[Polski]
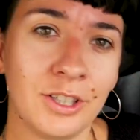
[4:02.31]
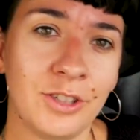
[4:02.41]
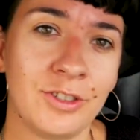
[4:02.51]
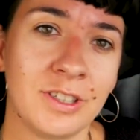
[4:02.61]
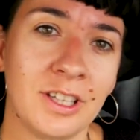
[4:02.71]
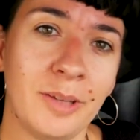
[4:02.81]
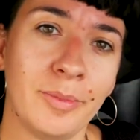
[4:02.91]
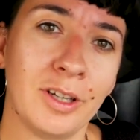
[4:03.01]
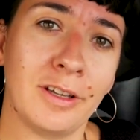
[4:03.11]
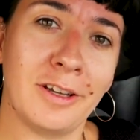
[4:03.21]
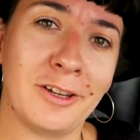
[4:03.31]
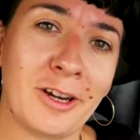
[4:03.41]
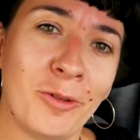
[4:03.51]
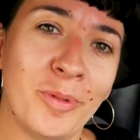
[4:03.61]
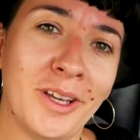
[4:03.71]
Cześć wszystkim,
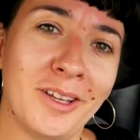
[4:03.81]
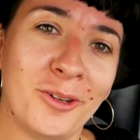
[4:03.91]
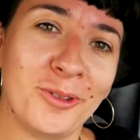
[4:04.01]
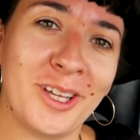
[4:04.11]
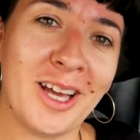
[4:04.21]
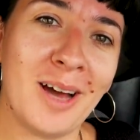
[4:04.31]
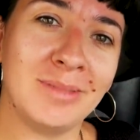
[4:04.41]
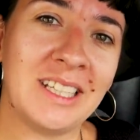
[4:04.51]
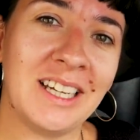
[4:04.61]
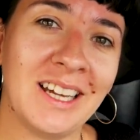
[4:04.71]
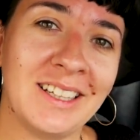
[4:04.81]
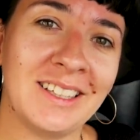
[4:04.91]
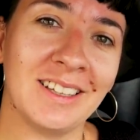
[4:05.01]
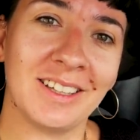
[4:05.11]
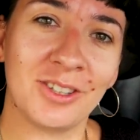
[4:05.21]
krótki
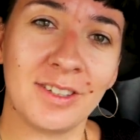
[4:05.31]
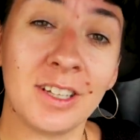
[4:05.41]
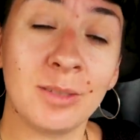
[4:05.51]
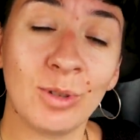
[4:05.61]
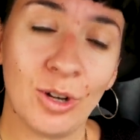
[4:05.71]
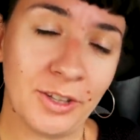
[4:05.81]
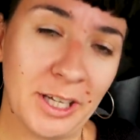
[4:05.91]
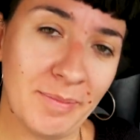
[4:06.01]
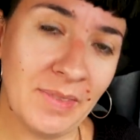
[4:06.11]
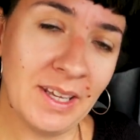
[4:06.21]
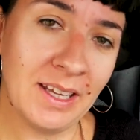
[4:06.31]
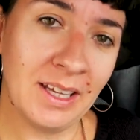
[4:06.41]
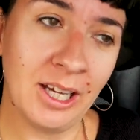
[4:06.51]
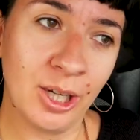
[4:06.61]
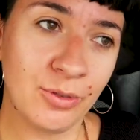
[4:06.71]
update co z naszym kotem.
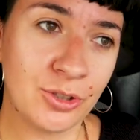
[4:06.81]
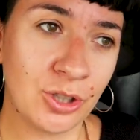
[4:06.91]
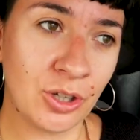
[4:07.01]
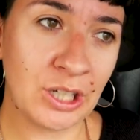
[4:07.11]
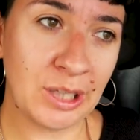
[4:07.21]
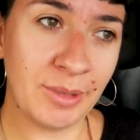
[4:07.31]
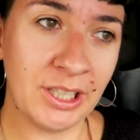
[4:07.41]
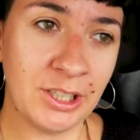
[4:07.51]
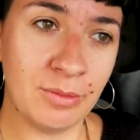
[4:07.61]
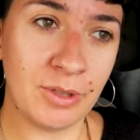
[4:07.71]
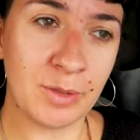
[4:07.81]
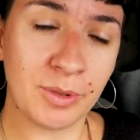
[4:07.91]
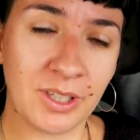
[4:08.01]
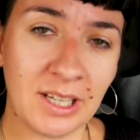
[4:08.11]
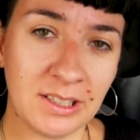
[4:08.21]
Wczoraj mieliśmy
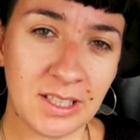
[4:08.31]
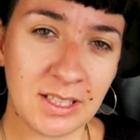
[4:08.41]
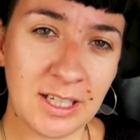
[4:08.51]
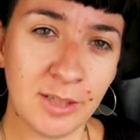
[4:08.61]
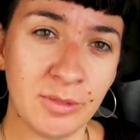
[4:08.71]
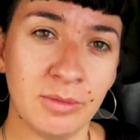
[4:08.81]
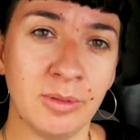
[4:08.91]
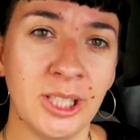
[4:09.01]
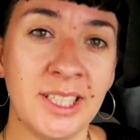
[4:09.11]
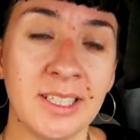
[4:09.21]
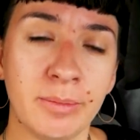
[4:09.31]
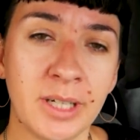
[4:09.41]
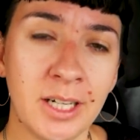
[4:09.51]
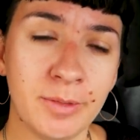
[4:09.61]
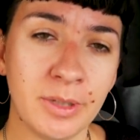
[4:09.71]
spotkanie ze znajomymi i
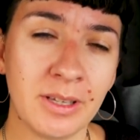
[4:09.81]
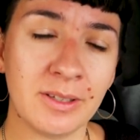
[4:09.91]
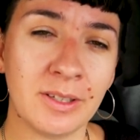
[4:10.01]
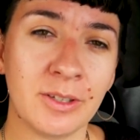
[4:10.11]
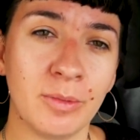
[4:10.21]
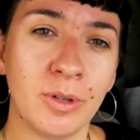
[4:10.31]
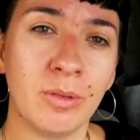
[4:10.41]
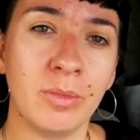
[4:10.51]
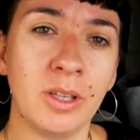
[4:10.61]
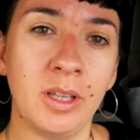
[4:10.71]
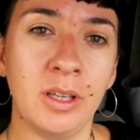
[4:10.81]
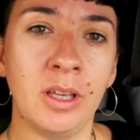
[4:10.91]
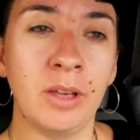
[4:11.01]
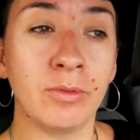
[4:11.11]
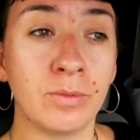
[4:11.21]
zabraliśmy je ze sobą
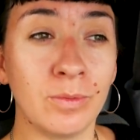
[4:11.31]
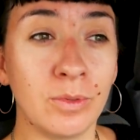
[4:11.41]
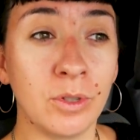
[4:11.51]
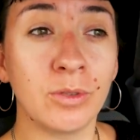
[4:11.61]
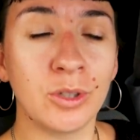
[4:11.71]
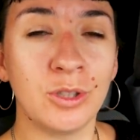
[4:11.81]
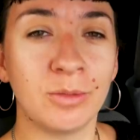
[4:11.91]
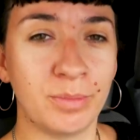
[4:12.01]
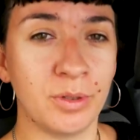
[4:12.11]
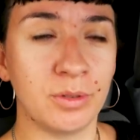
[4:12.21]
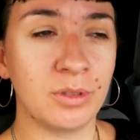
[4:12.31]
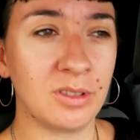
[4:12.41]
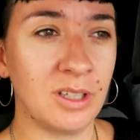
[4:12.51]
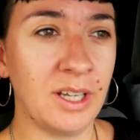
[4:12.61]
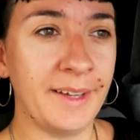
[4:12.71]
i no, w godzinną podróż